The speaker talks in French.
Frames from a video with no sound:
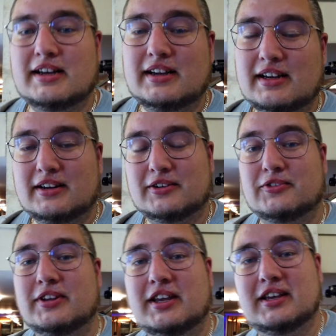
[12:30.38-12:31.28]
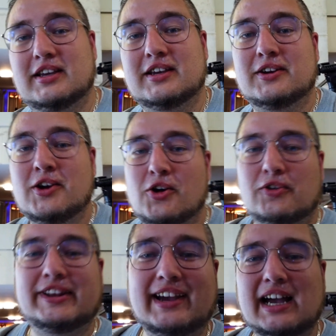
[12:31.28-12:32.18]
bah, on est
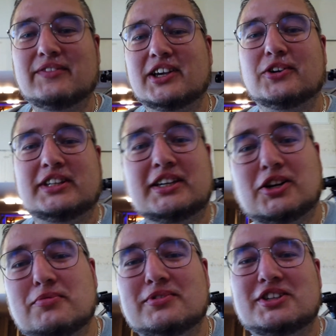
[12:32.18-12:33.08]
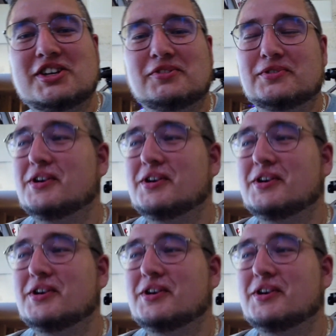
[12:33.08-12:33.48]
on est ravigoté comme on dit chez